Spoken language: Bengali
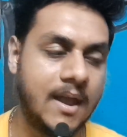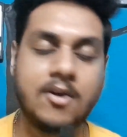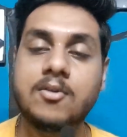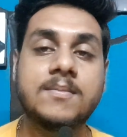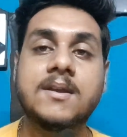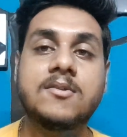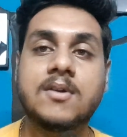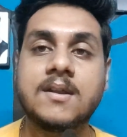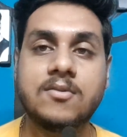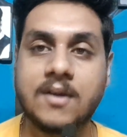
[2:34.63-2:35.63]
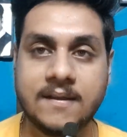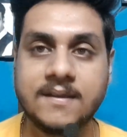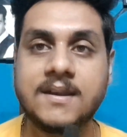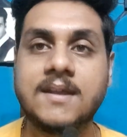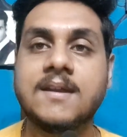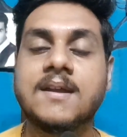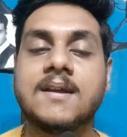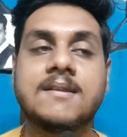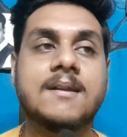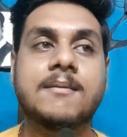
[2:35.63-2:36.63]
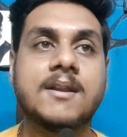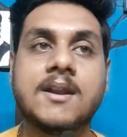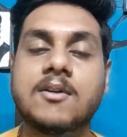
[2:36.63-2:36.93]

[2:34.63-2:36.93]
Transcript: এখন অবধি কিছু আর কিন্তু আসেনি সিনেমাটা